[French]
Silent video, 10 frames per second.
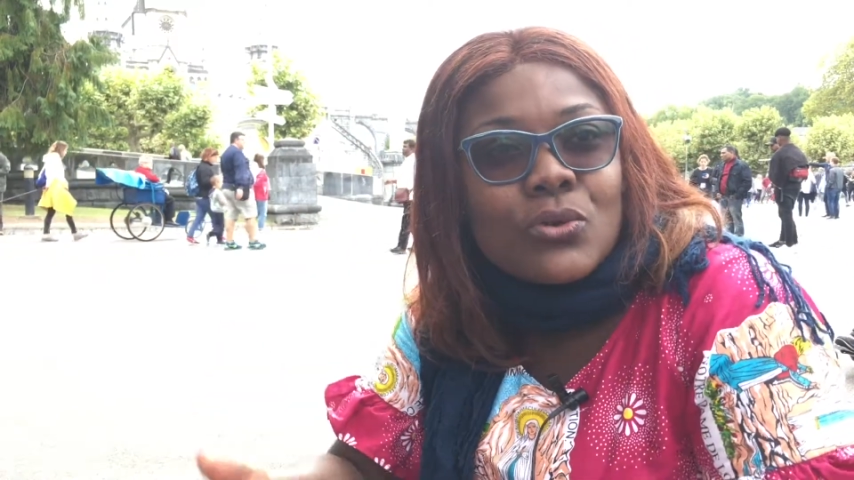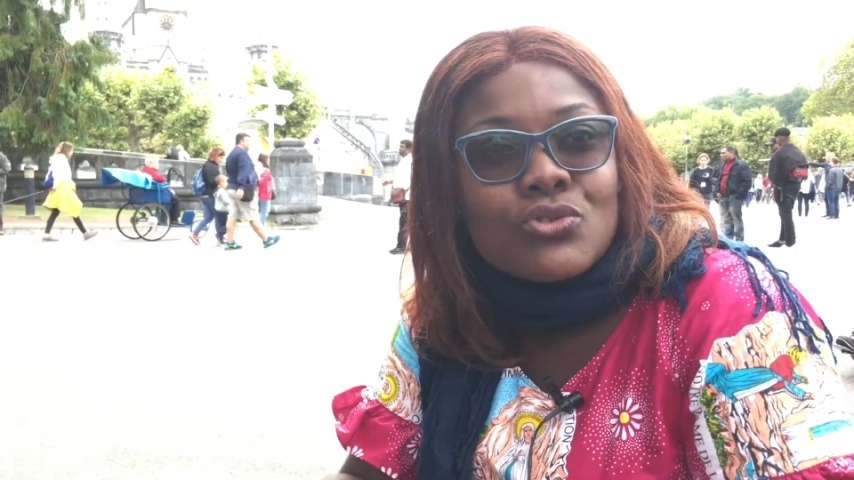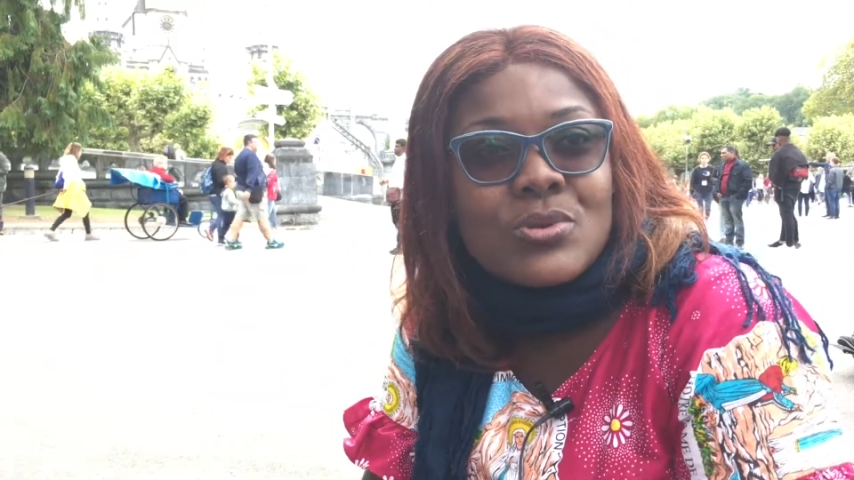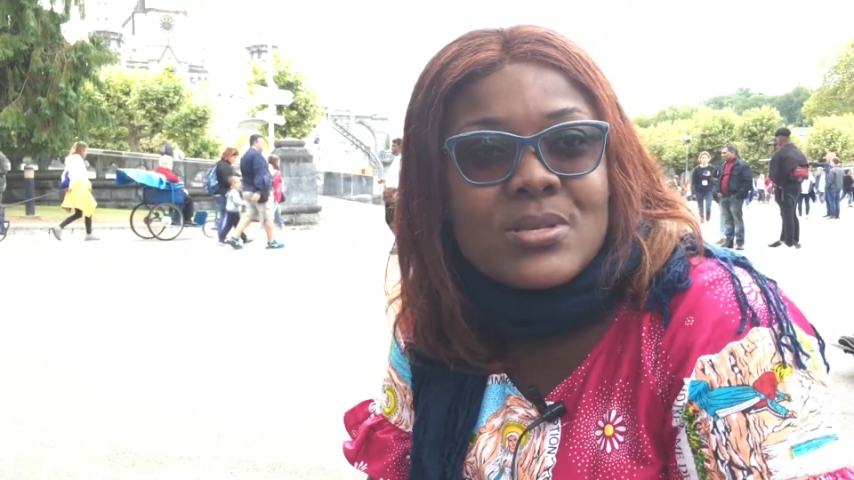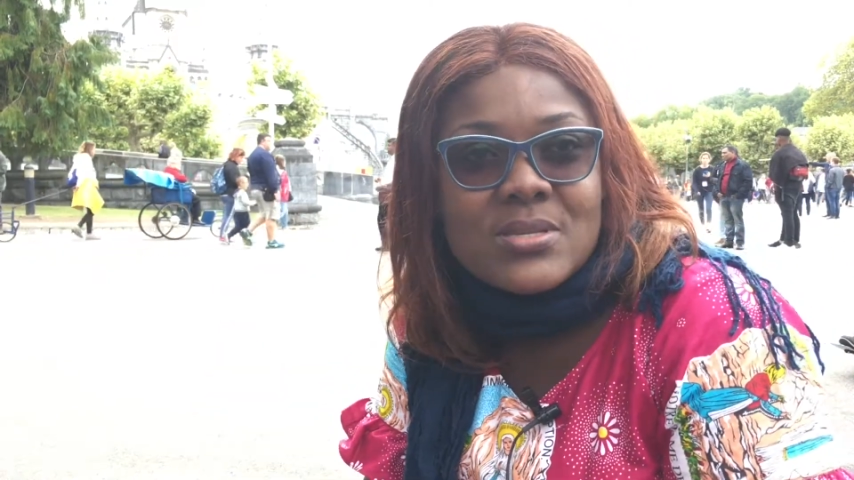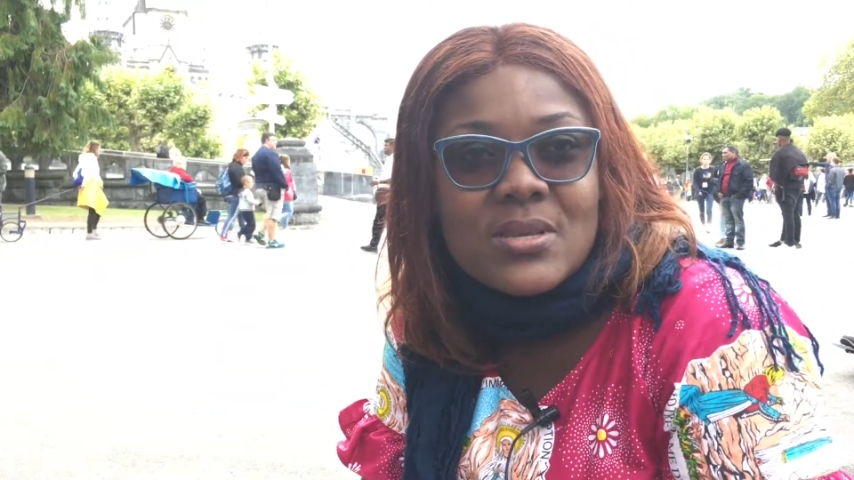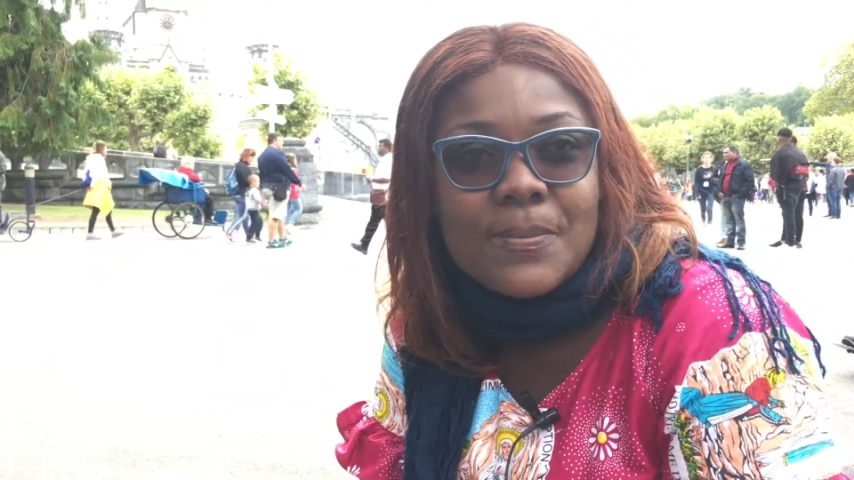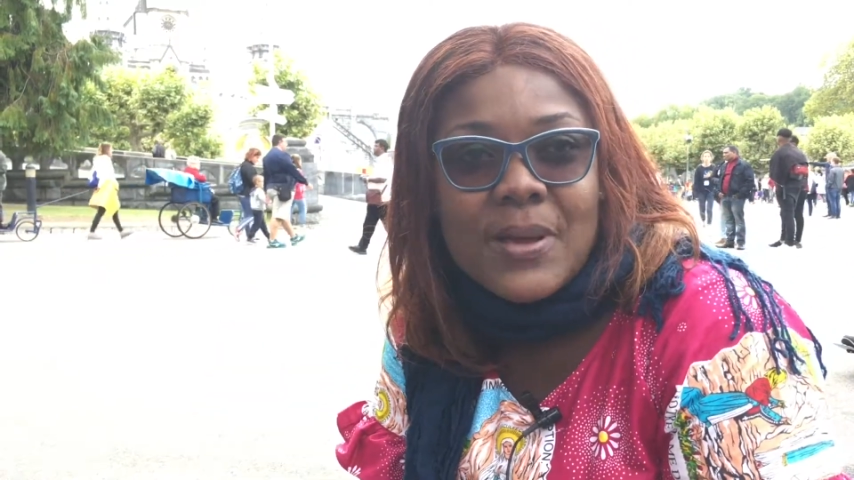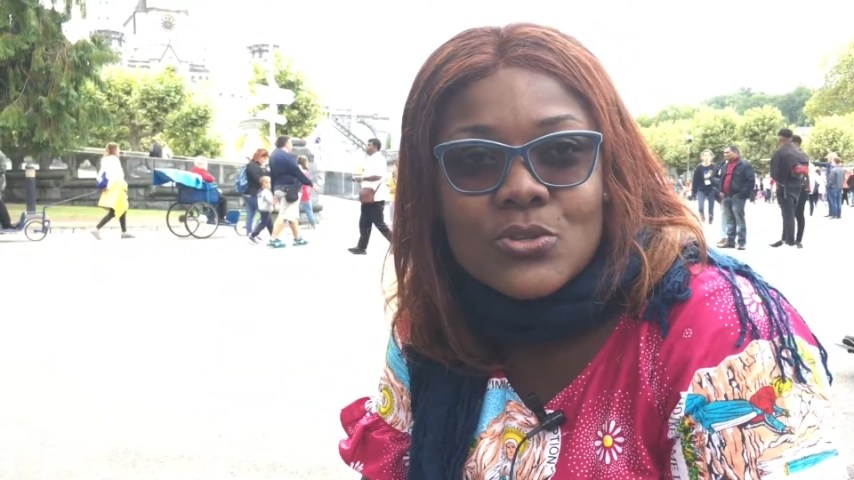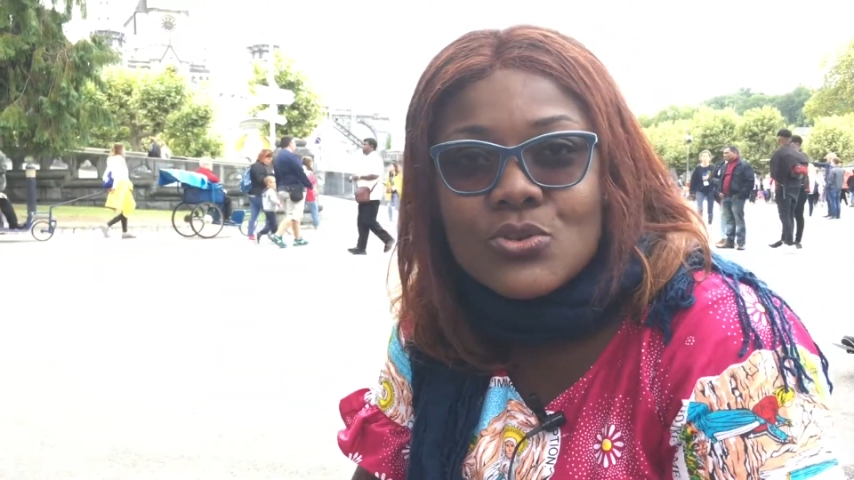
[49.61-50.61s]
conduit ici,
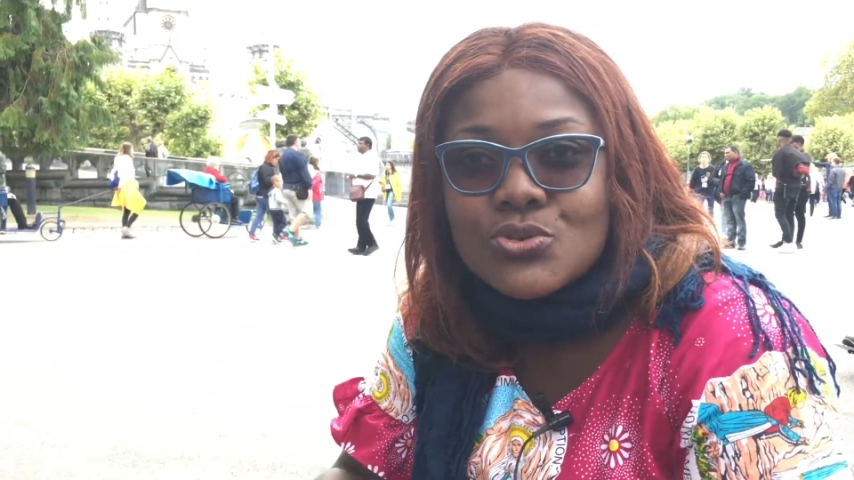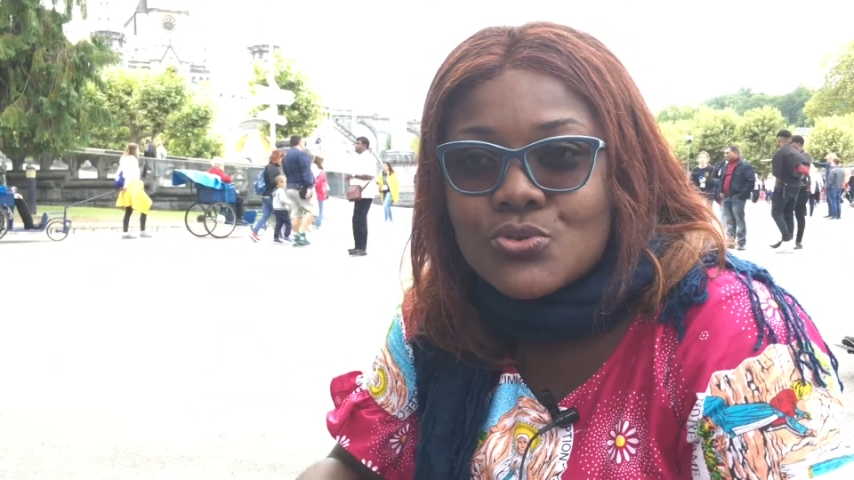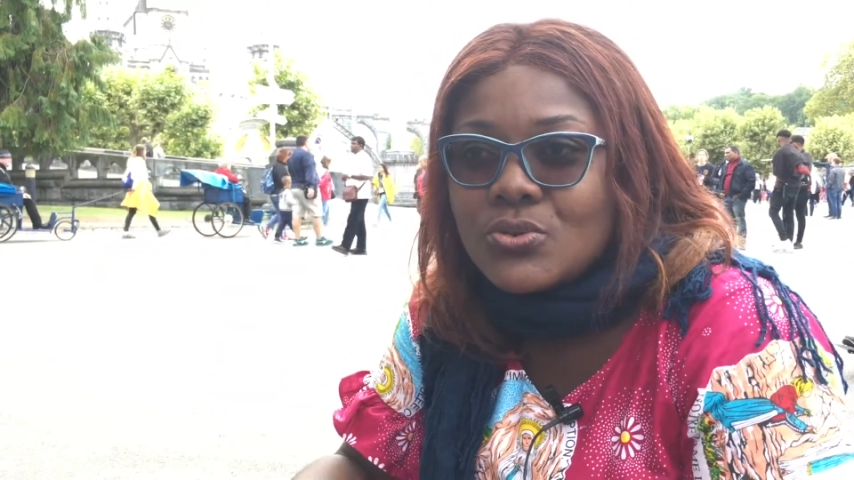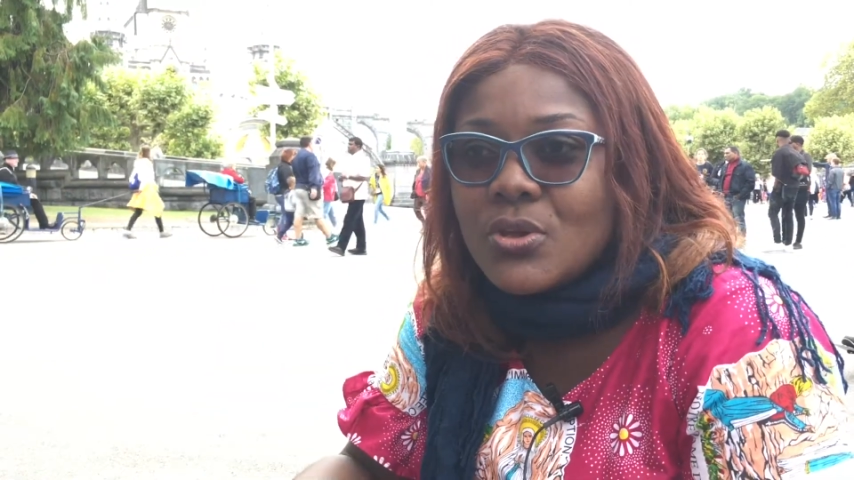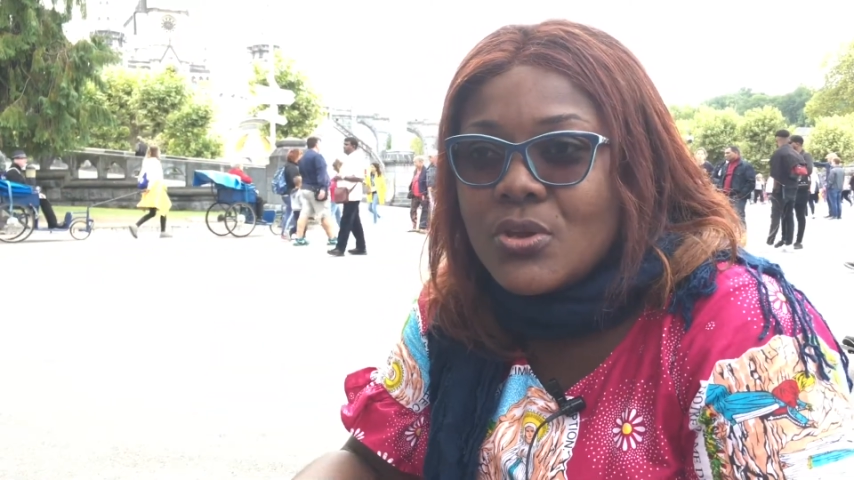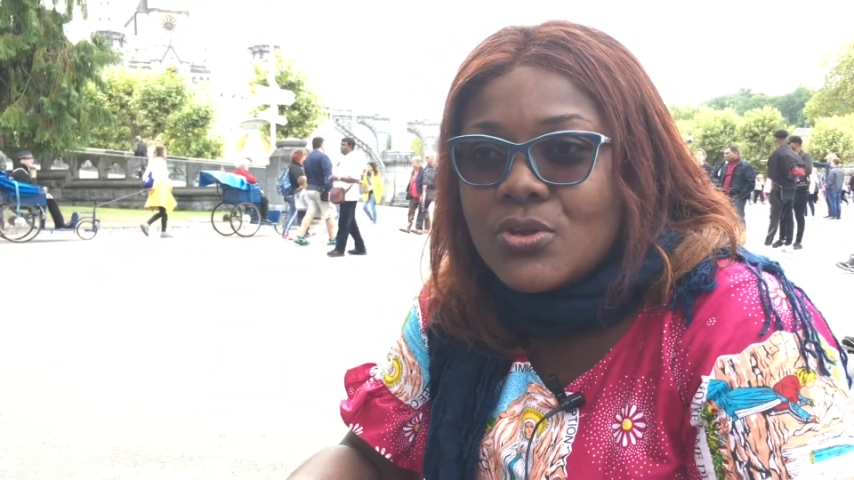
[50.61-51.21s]
parce que je suis,